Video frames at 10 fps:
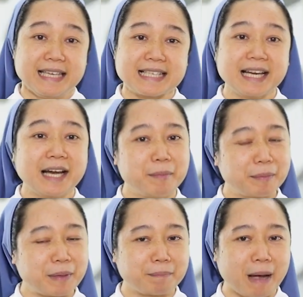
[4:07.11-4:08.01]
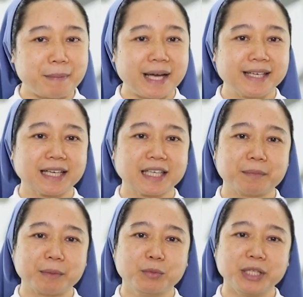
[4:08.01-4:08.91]
Isa na namang pagpapahayag ng
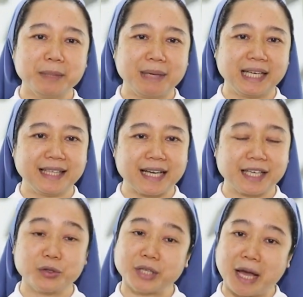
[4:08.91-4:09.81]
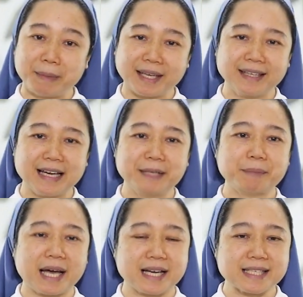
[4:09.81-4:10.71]
mabuting balita ang inyong napakinggan
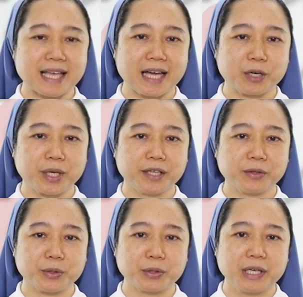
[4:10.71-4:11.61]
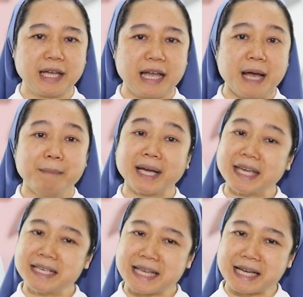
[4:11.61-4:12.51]
para sa araw na ito.
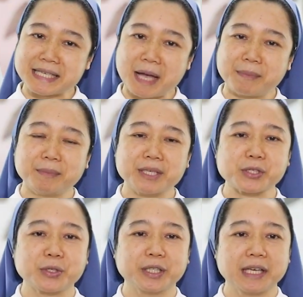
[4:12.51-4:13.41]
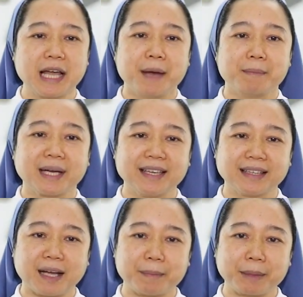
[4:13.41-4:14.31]
Pakiisa sa aming misyon, maging
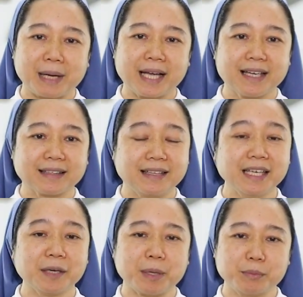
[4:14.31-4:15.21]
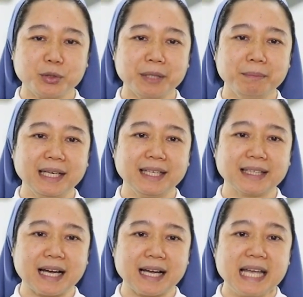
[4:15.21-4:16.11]
tagapagpahayag din ng mabuting
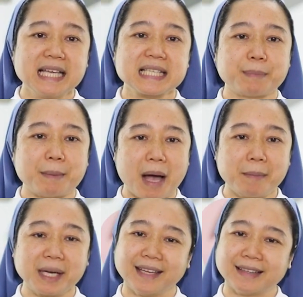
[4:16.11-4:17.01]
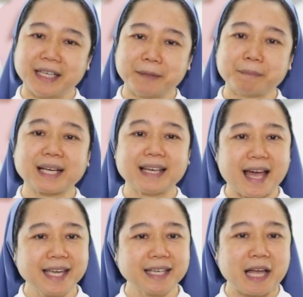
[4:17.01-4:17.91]
balita sa pamamagitan ng
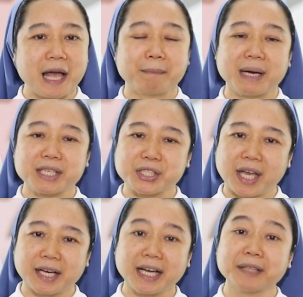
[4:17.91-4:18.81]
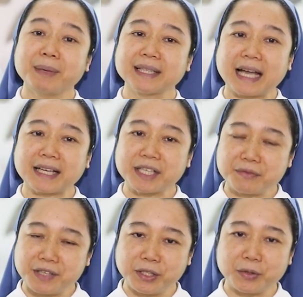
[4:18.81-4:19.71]
pag-like, pag-share at pag-tag ng
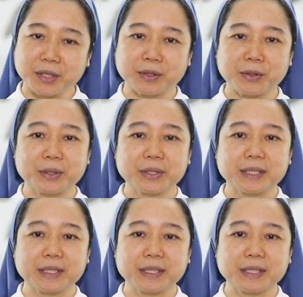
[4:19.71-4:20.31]
videong ito.